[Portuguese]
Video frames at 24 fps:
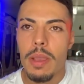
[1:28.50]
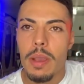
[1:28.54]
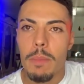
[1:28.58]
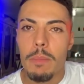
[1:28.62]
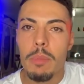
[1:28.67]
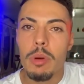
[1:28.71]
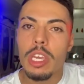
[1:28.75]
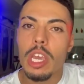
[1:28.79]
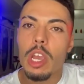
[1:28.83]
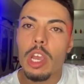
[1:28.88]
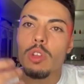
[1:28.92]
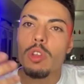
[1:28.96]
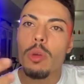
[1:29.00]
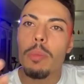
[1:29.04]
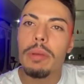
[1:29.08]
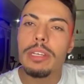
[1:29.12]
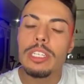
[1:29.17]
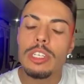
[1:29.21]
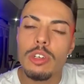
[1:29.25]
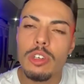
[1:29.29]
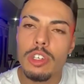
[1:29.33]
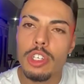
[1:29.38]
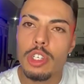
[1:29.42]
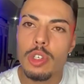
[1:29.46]
por que, que eu tô
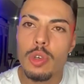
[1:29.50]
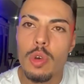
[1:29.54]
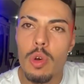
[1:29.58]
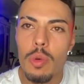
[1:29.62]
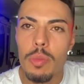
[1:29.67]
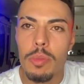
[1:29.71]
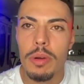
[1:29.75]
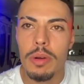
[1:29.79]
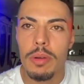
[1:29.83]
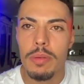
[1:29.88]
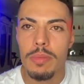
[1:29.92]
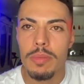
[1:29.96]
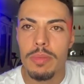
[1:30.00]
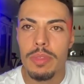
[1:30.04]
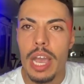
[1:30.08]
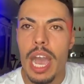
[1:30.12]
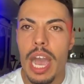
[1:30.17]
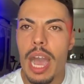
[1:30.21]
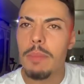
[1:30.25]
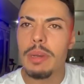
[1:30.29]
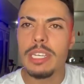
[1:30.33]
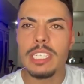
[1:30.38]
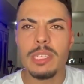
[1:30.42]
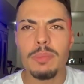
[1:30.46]
pedindo desculpa?
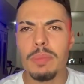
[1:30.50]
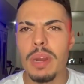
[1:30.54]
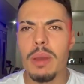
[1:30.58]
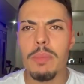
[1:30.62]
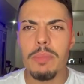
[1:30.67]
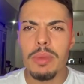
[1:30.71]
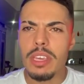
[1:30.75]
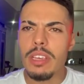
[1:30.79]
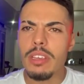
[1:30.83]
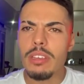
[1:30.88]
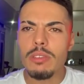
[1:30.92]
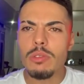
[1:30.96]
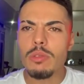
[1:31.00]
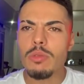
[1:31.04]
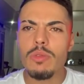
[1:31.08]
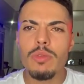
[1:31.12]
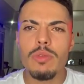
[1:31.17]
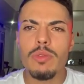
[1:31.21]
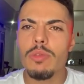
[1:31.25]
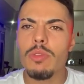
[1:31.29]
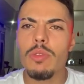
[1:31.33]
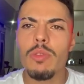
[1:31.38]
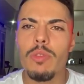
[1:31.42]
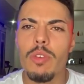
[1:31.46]
Ah, mas para mim não,
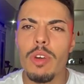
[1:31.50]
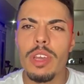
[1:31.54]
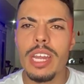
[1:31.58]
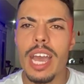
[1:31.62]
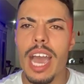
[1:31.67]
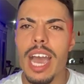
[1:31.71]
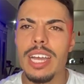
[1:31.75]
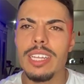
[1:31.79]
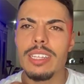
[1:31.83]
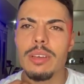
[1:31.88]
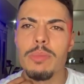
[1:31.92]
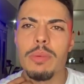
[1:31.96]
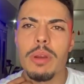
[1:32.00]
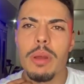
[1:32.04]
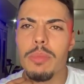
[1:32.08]
não foi nada.